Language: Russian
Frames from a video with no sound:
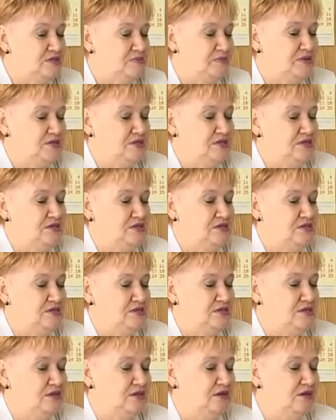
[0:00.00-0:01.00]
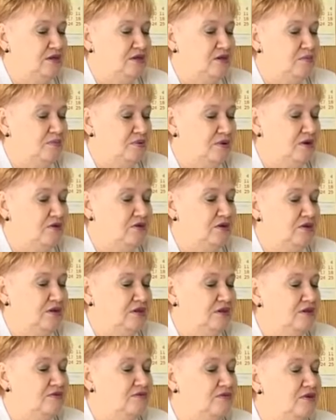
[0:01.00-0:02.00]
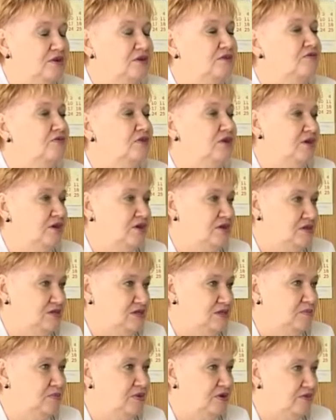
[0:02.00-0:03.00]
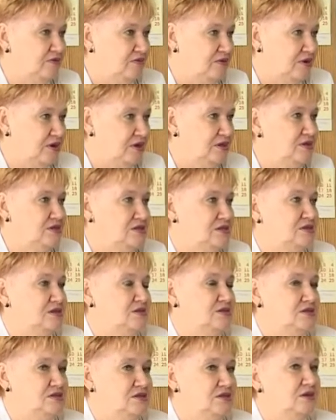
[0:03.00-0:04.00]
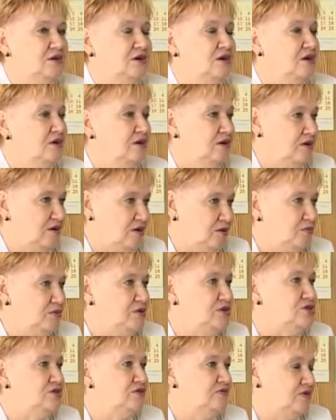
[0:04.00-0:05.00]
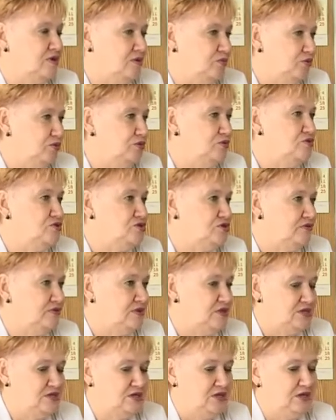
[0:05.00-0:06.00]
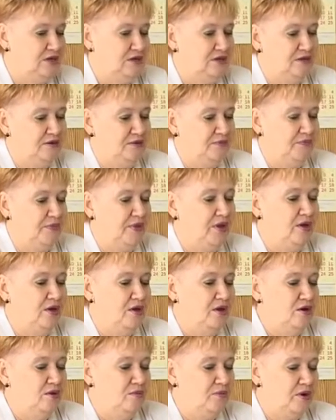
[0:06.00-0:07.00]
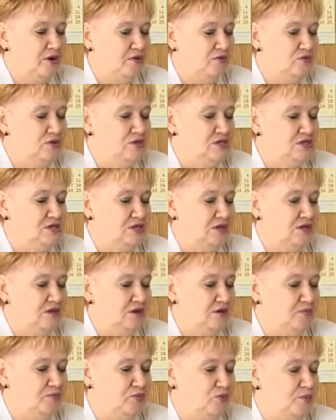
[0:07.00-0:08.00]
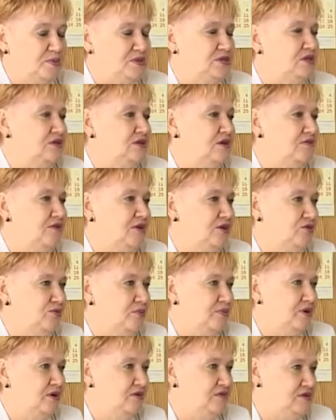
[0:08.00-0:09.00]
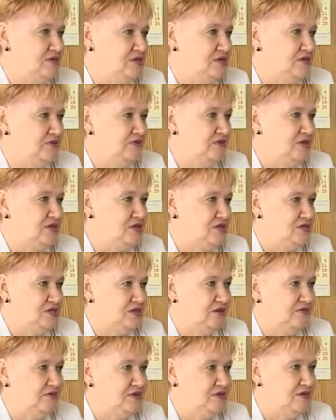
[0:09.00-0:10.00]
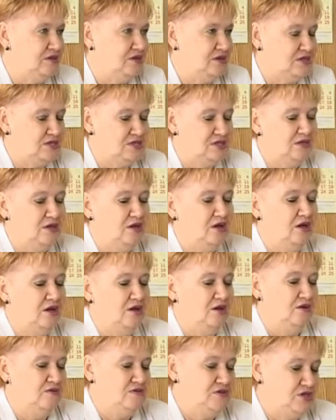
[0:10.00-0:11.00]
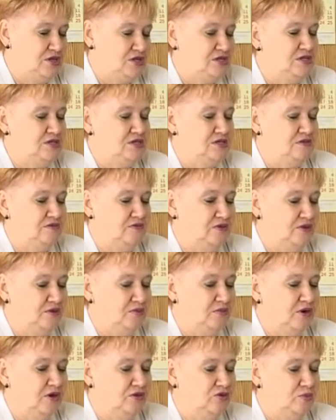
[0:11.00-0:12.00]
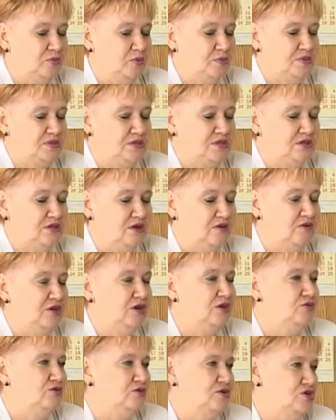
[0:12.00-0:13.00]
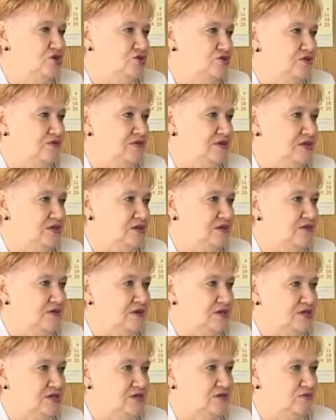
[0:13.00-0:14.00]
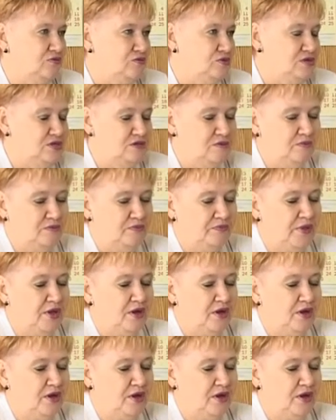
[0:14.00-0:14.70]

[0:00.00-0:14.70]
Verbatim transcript: диспансеризация она направлена на выявление заболеваний среди обычного работающего населения. Проводится она по постановлению правительства Российской Федерации, в частности в этом году по постановлению 1228